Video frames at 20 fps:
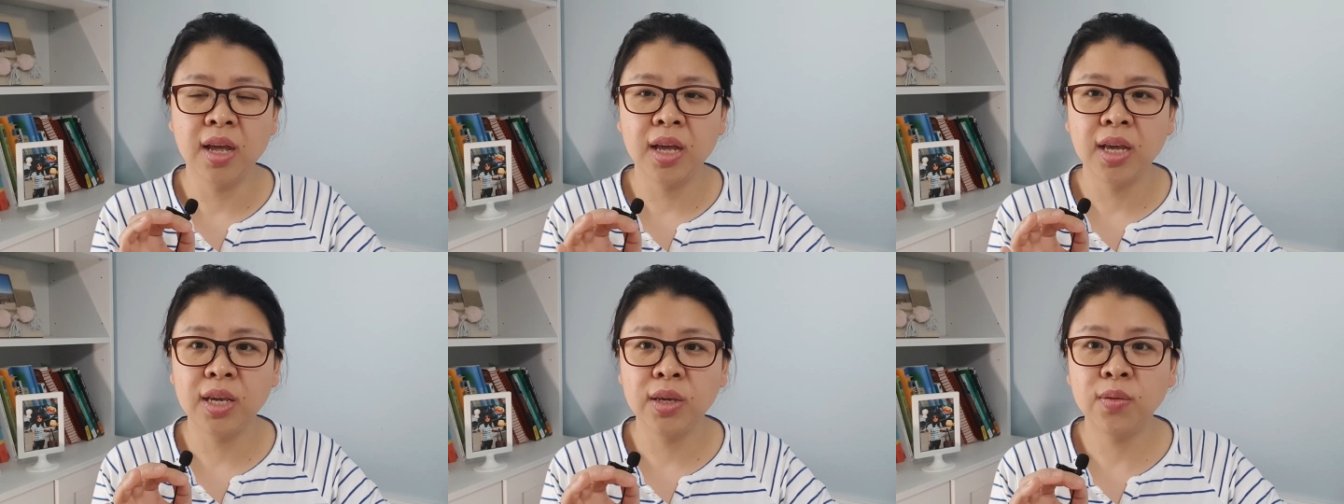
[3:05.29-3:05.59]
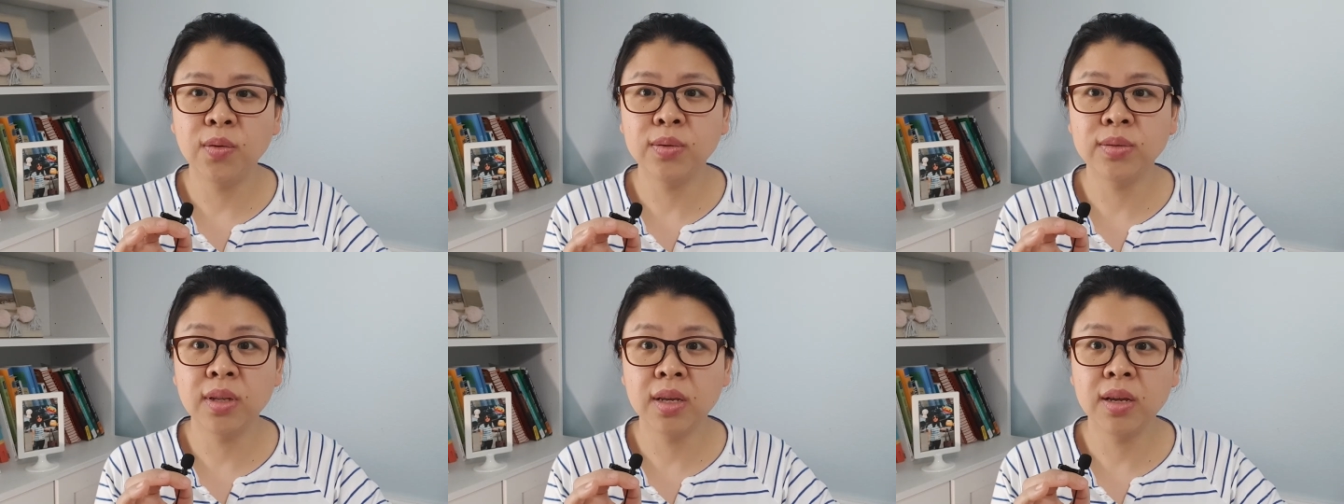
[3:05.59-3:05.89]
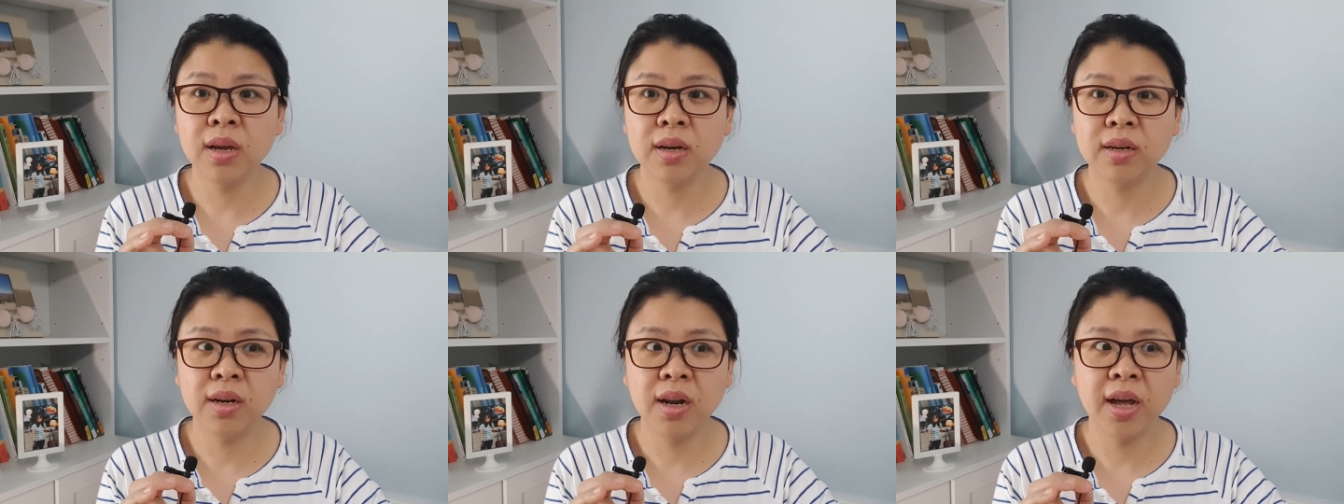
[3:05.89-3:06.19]
이런
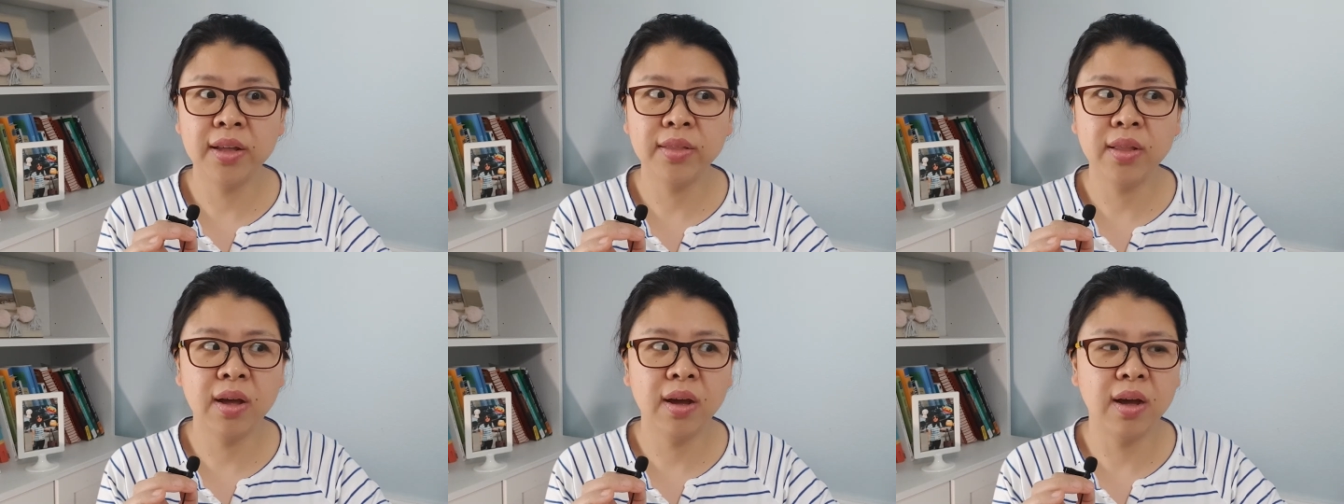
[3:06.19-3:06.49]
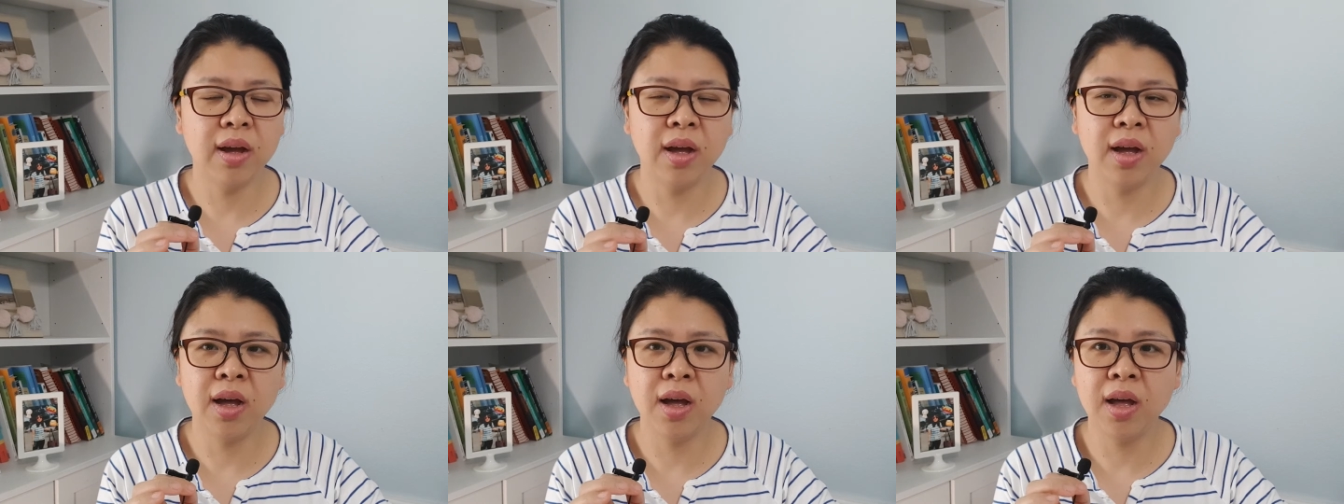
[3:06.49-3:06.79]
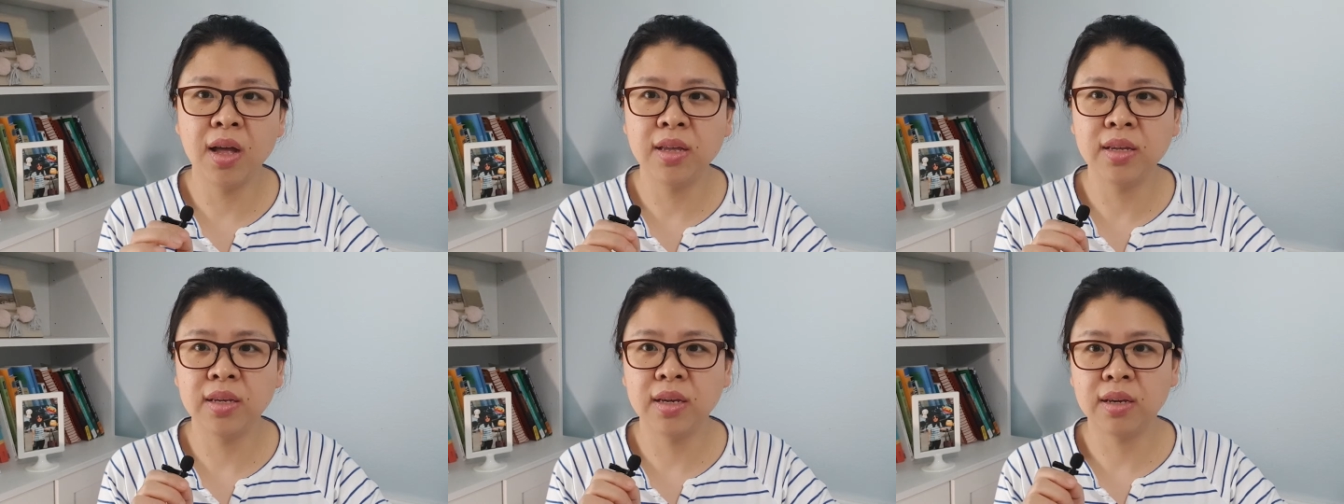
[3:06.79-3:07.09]
생각을
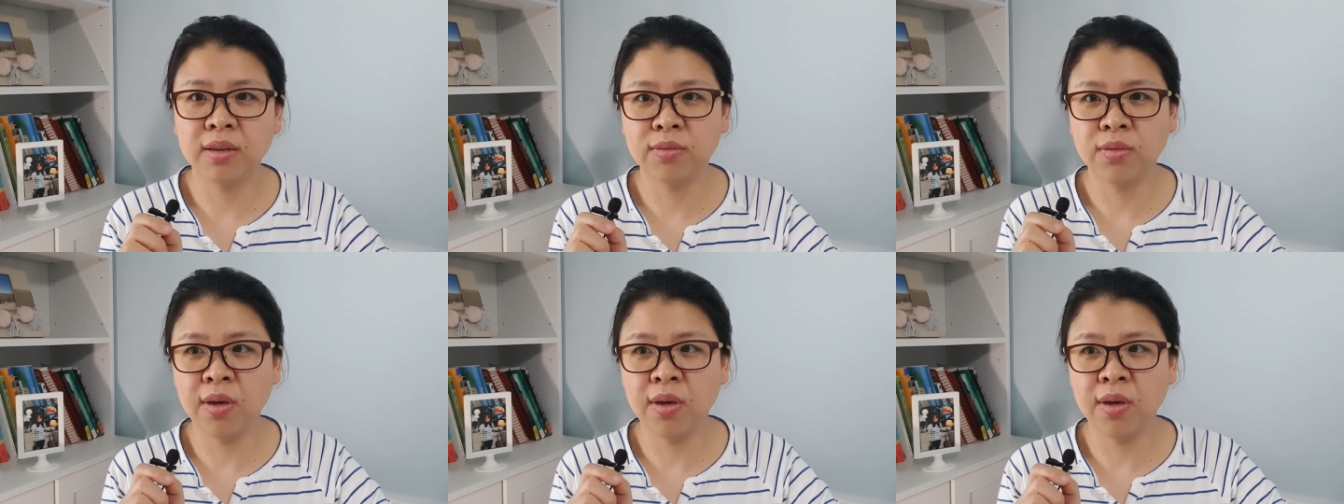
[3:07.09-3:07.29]
하다가 이게